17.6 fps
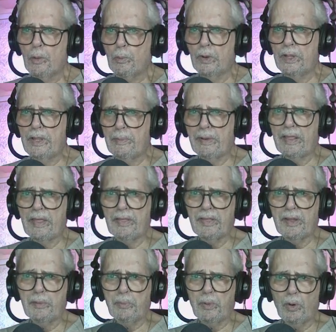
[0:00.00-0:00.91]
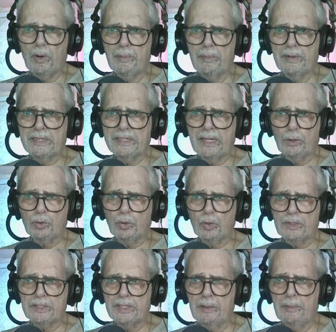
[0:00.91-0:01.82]
puede padecer problemas de
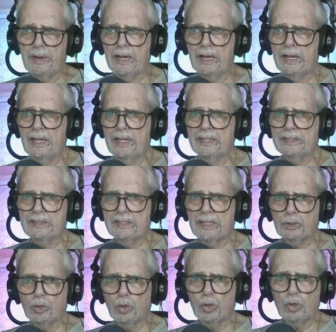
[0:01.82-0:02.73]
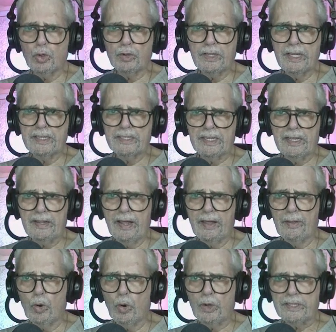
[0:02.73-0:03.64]
autoestima, trastornos de
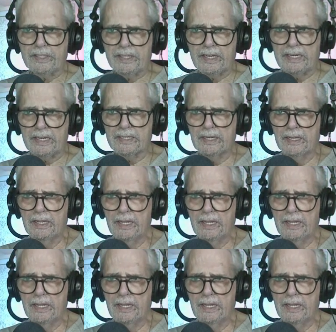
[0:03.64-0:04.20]
ansiedad o estrés.